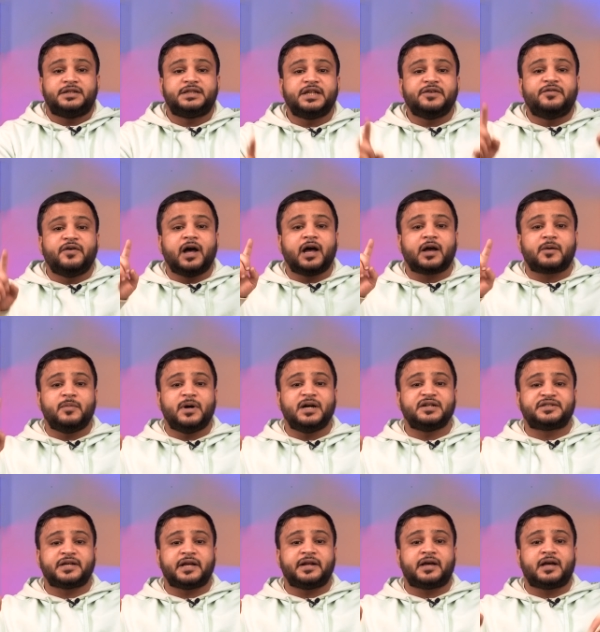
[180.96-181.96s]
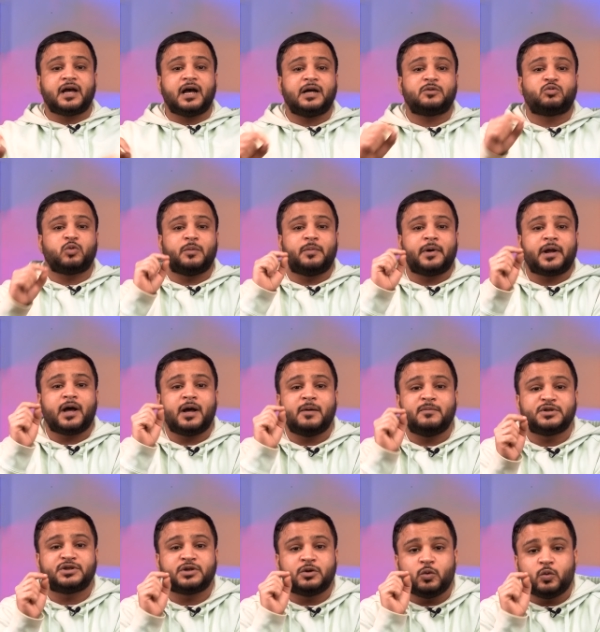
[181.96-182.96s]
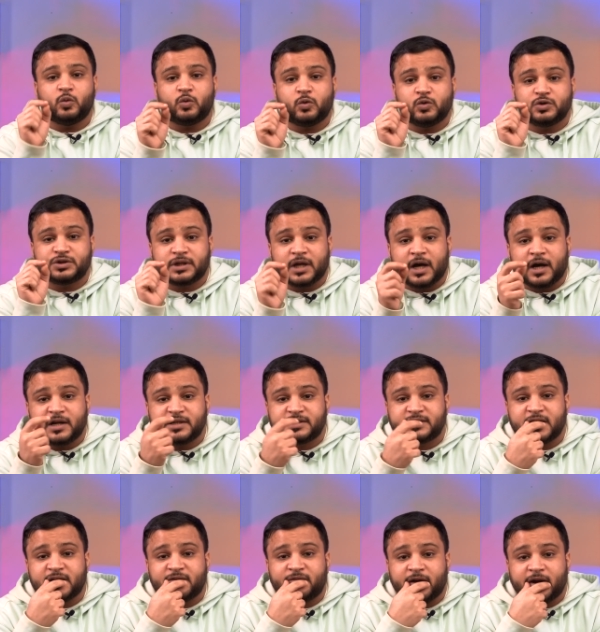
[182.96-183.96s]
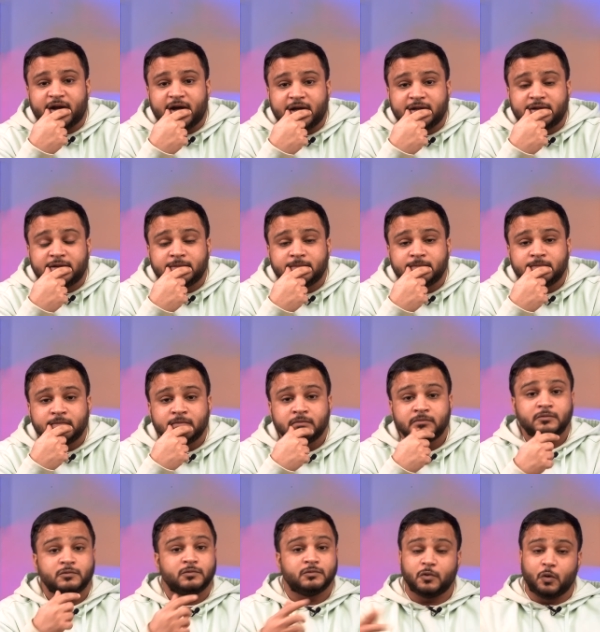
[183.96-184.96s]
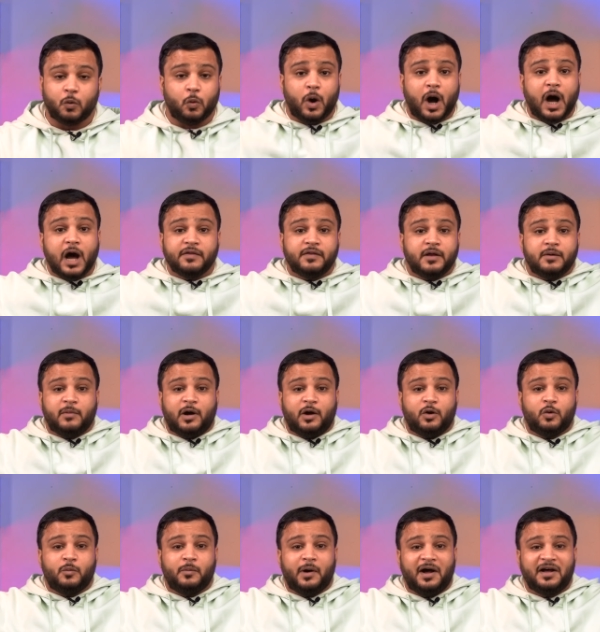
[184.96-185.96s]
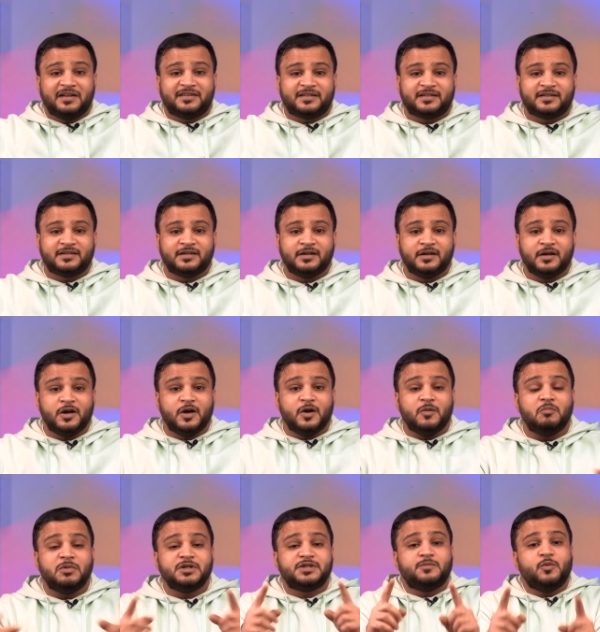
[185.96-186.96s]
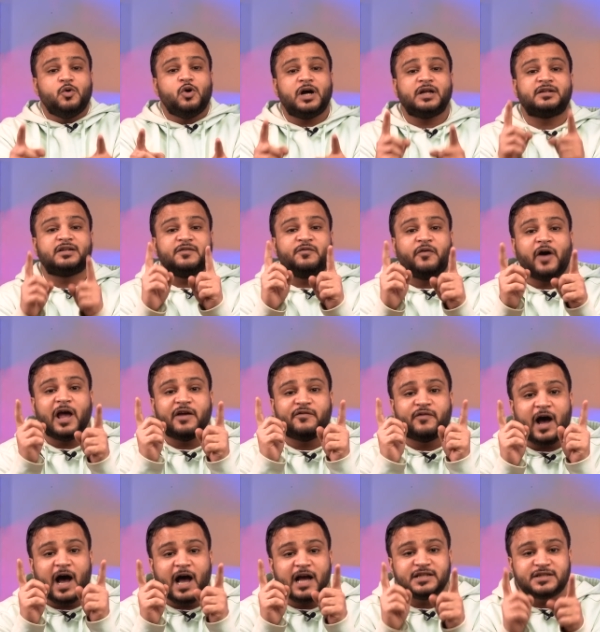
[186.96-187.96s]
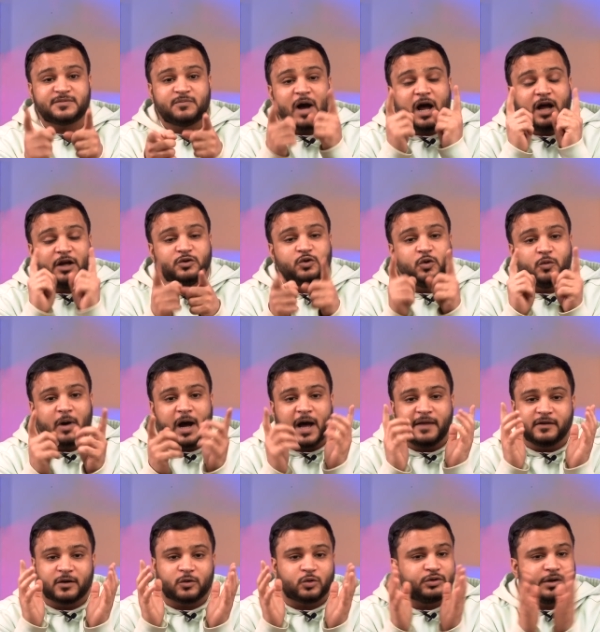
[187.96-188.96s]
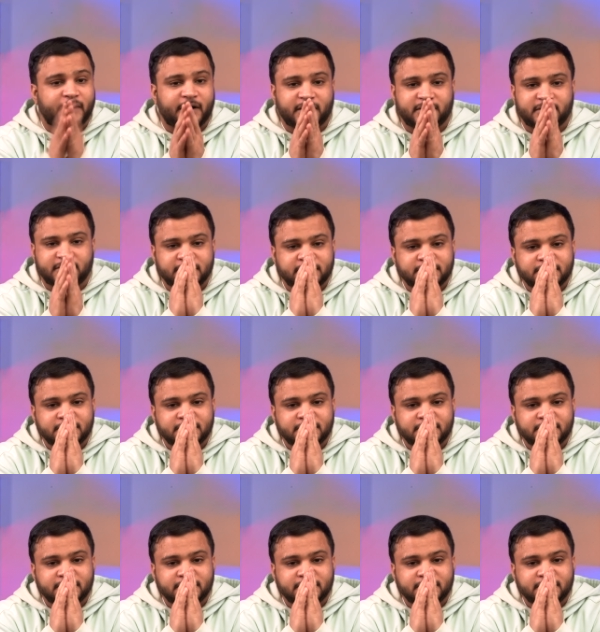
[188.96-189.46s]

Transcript: اتفاق مع الشركات والبرامج للولوج داخل السيرفرات وأخذ المعلومات مجموعة الفايف آيز ما عندهم هذه القدرات